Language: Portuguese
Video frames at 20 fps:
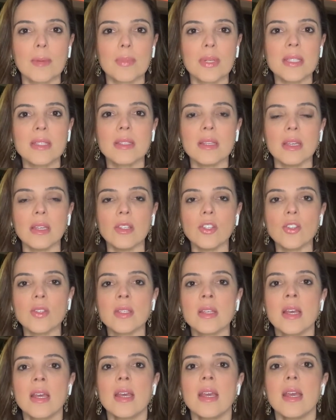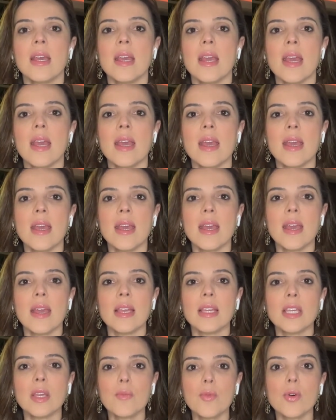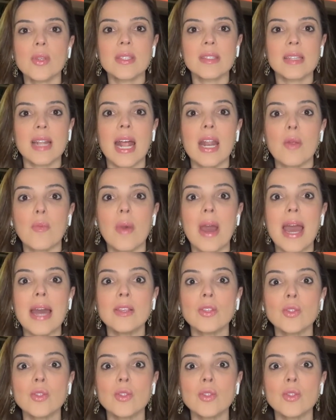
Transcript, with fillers: pacientes é, em que mostraram uma